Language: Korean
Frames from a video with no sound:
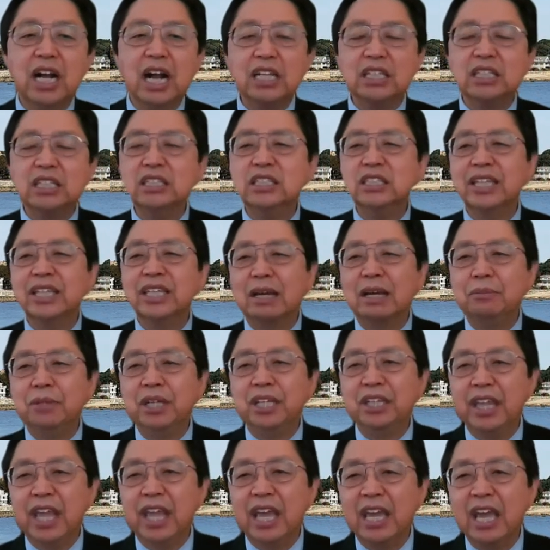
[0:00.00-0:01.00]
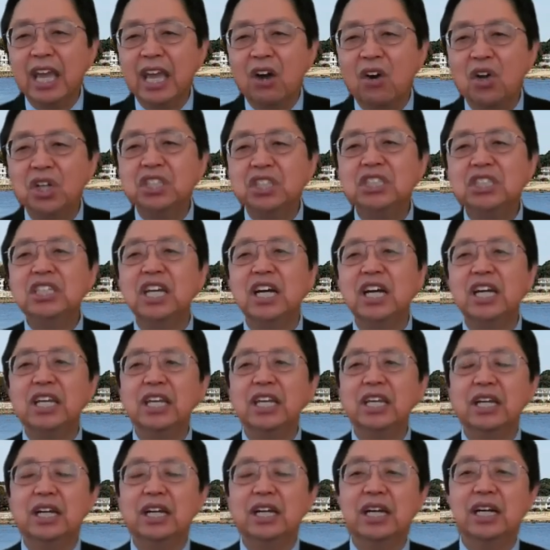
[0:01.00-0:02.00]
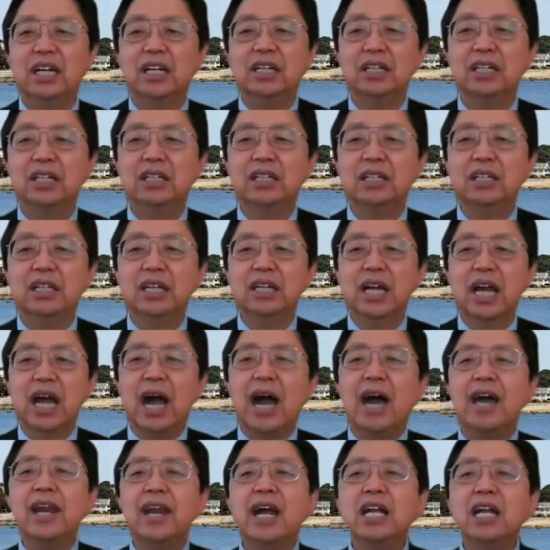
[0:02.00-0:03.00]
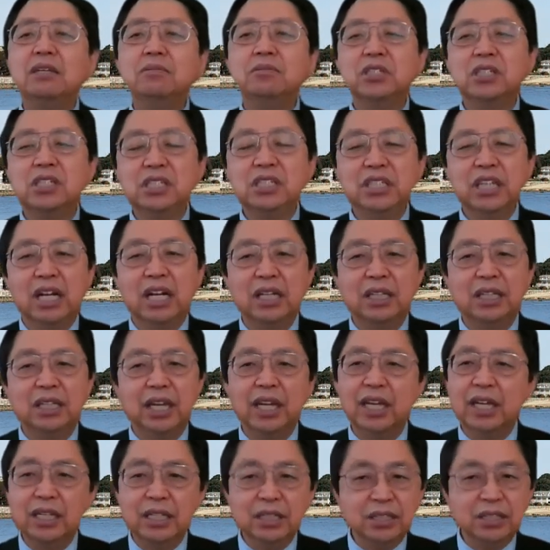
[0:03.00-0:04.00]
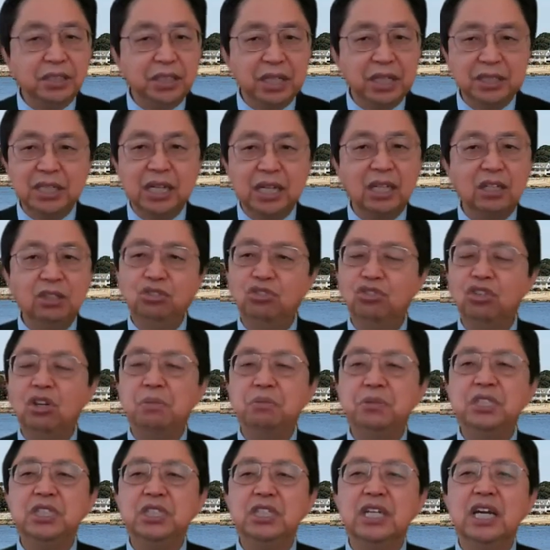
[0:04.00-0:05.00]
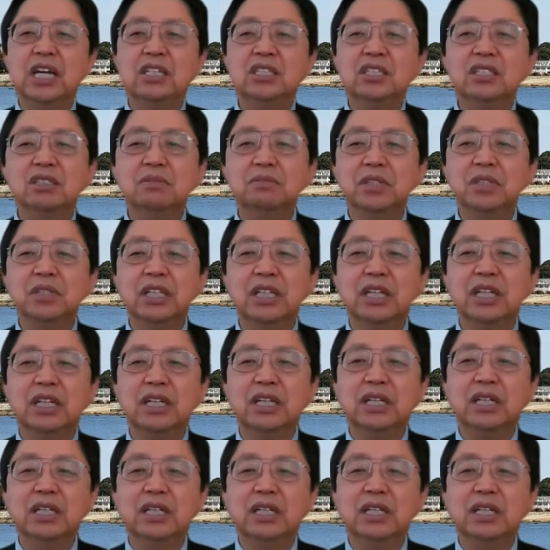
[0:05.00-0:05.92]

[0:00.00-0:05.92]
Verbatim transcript: 가진 사람이 내게 어찌하리까? 하나님을 의지할 때 세상은 두렵지 않습니다.